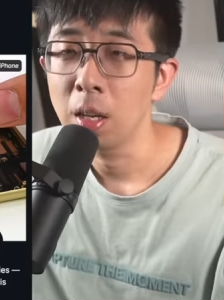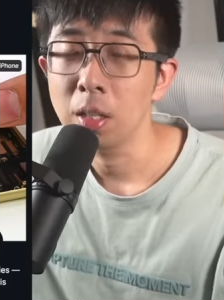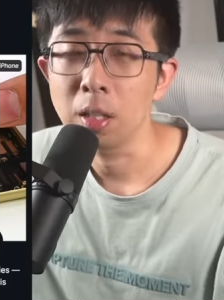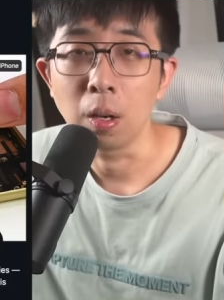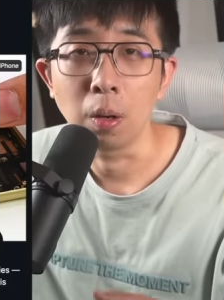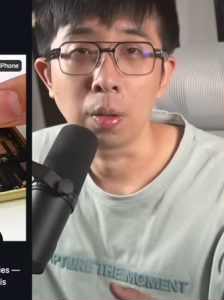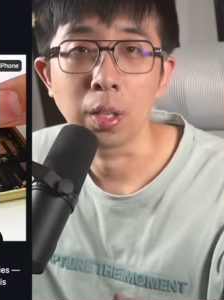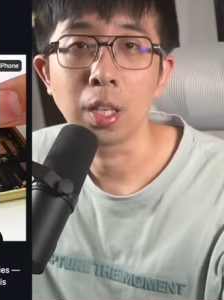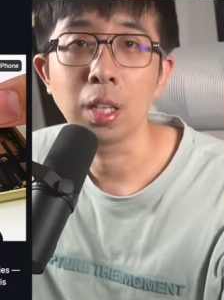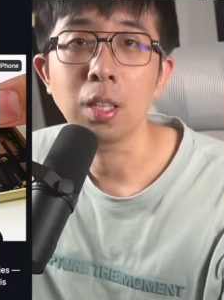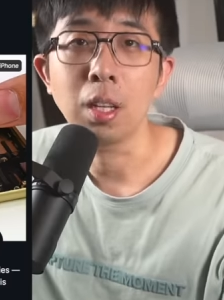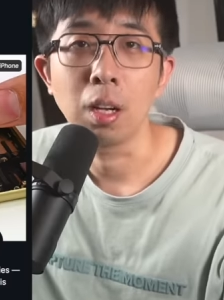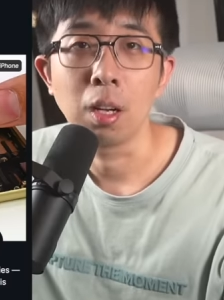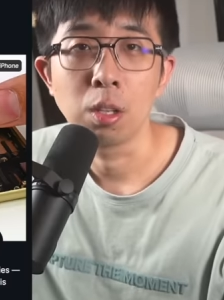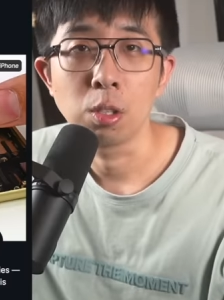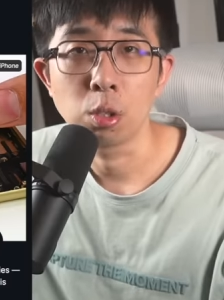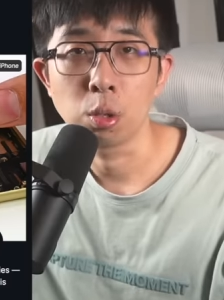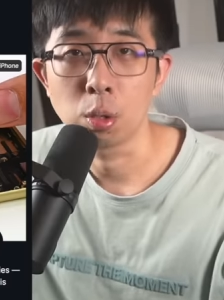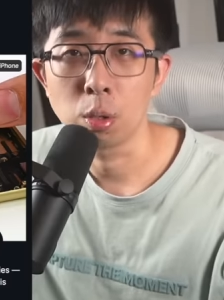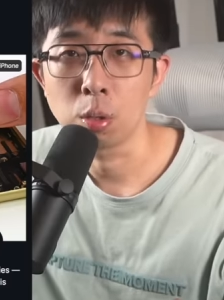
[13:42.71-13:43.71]
有一个呢，
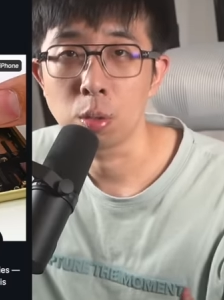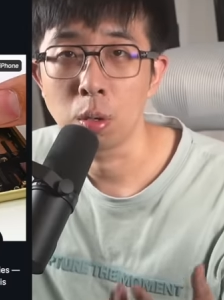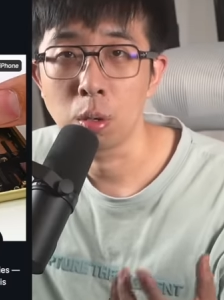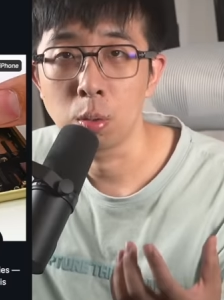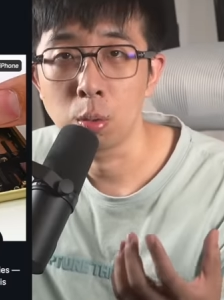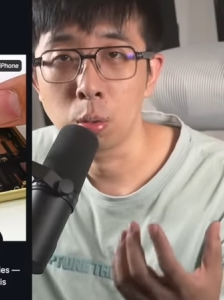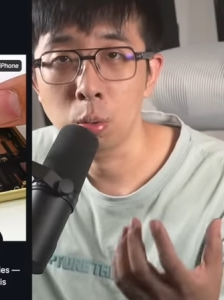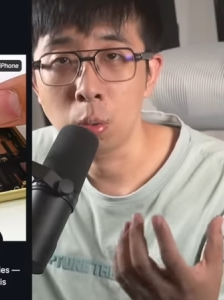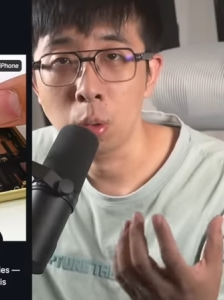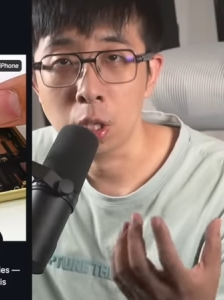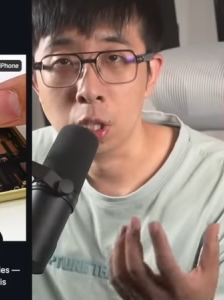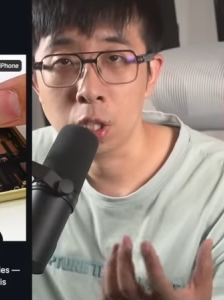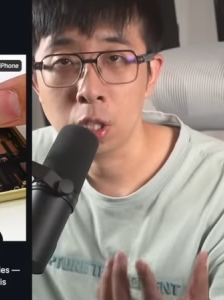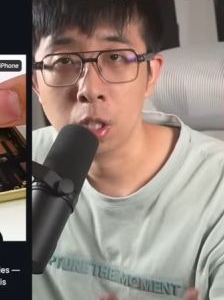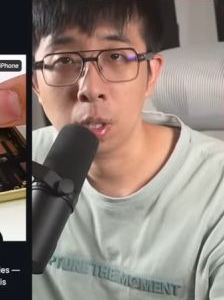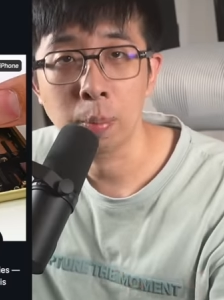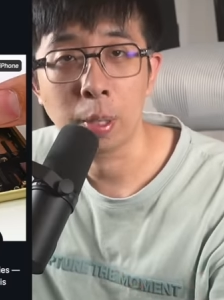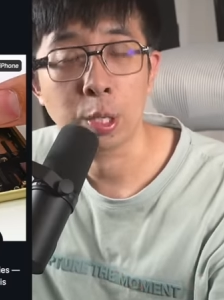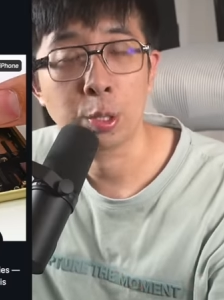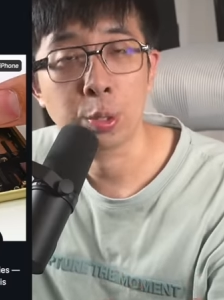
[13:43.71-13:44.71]
就是说如果
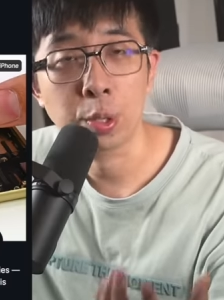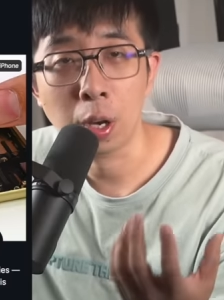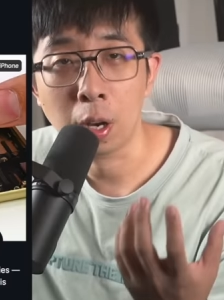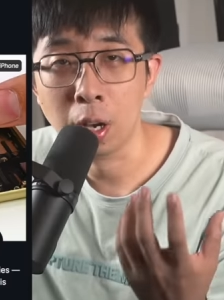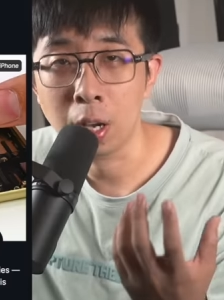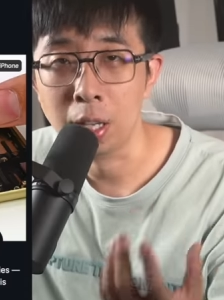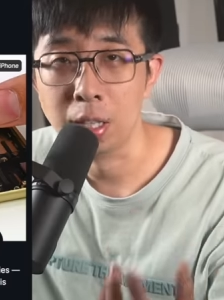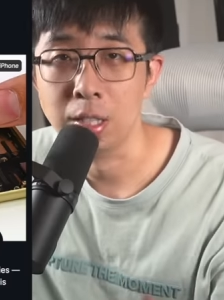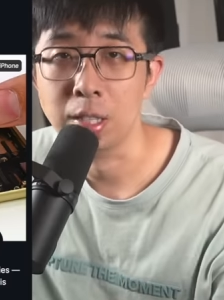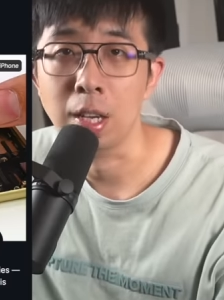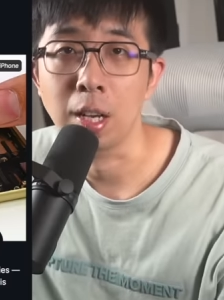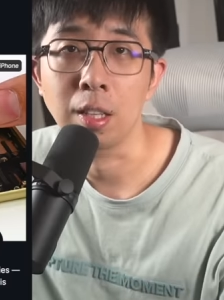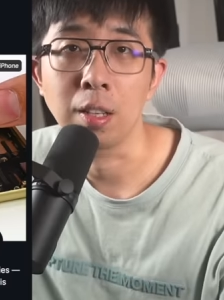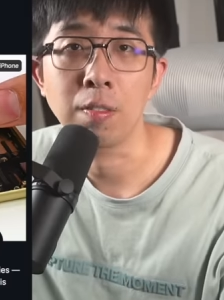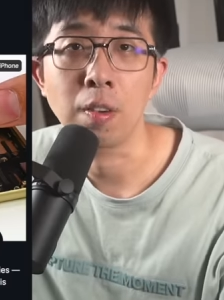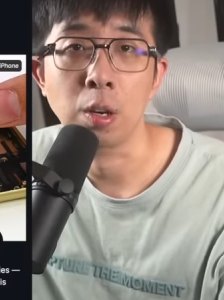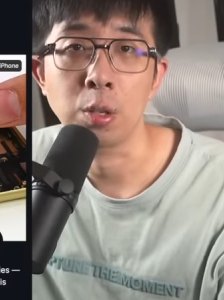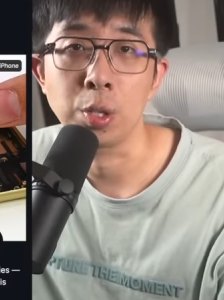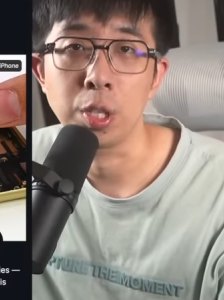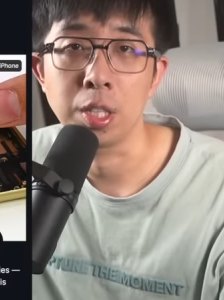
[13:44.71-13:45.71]
设备需要很强的
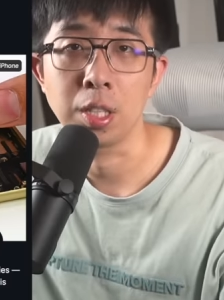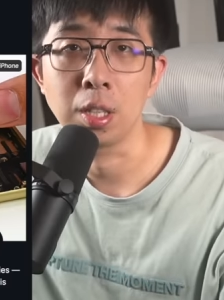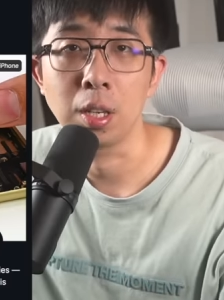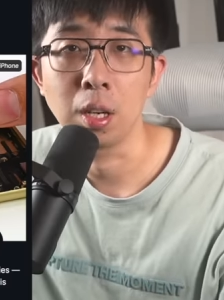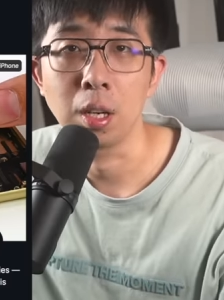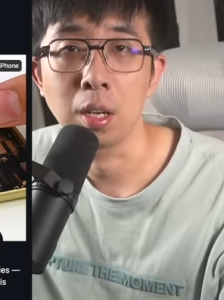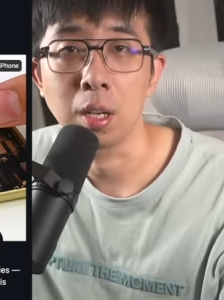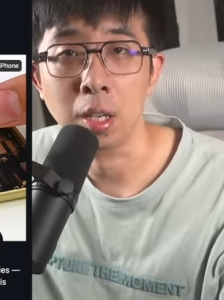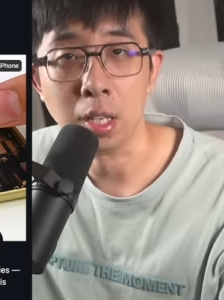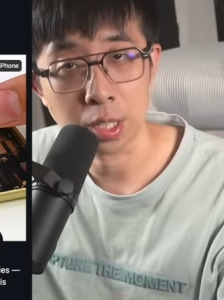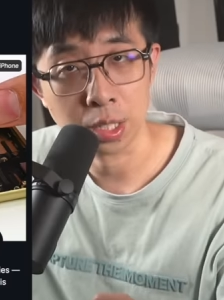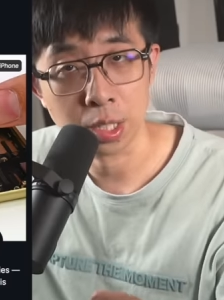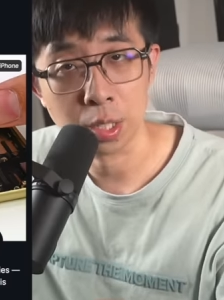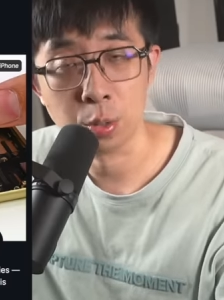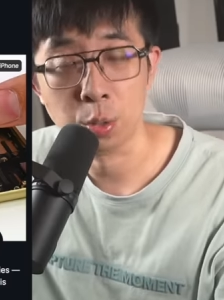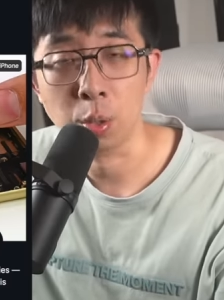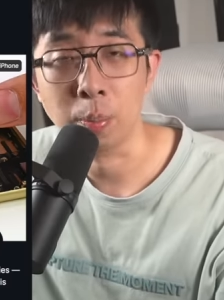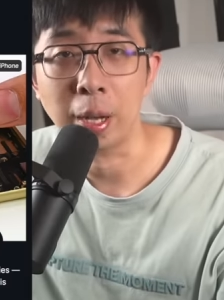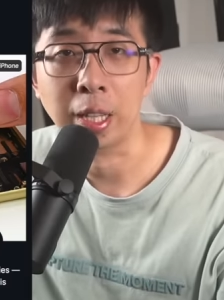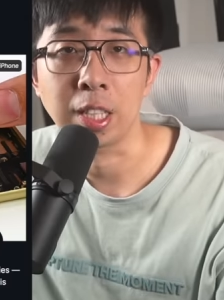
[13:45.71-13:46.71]
防水性，可以
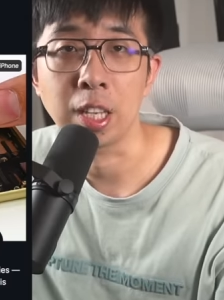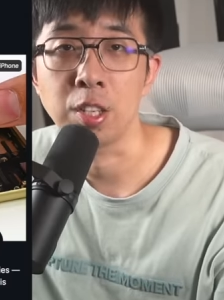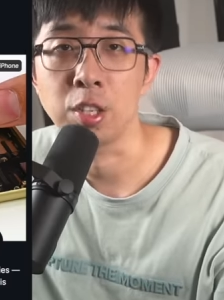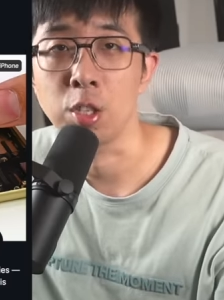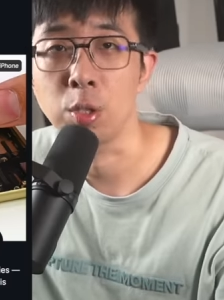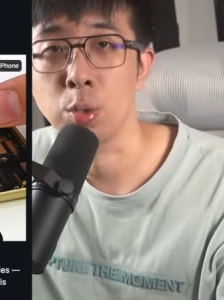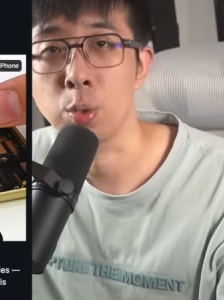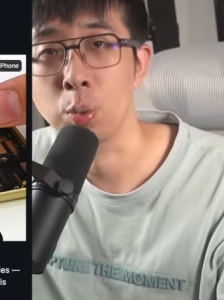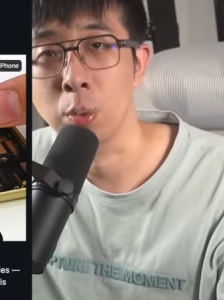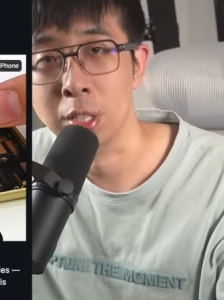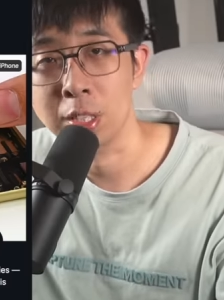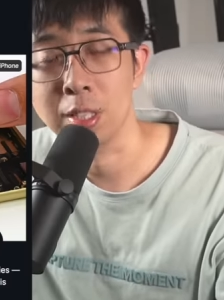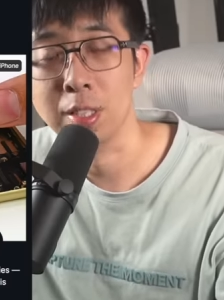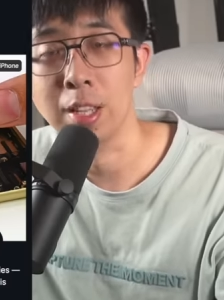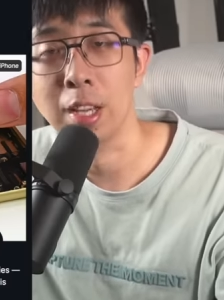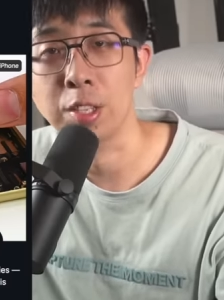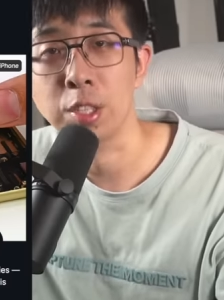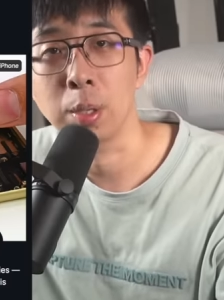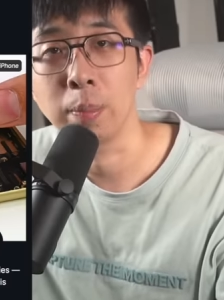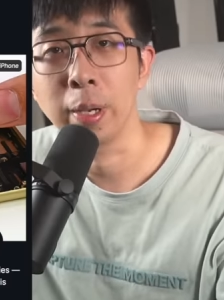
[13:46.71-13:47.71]
继续把电池锁死
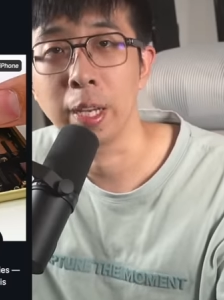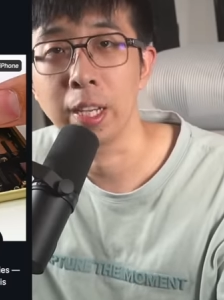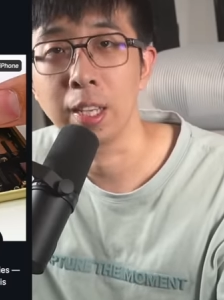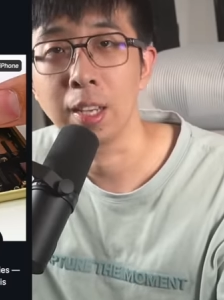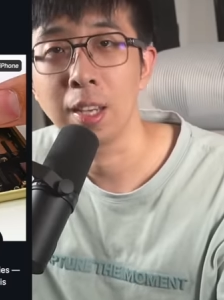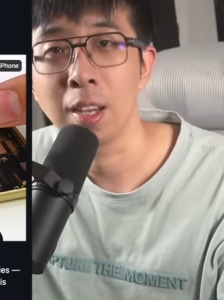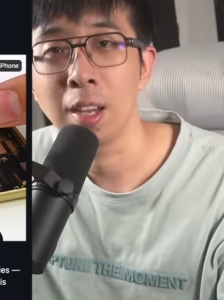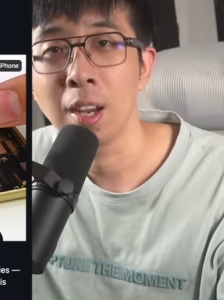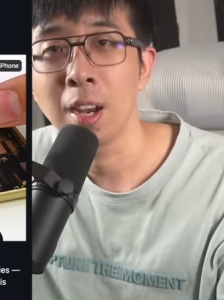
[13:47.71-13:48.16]
在设备里。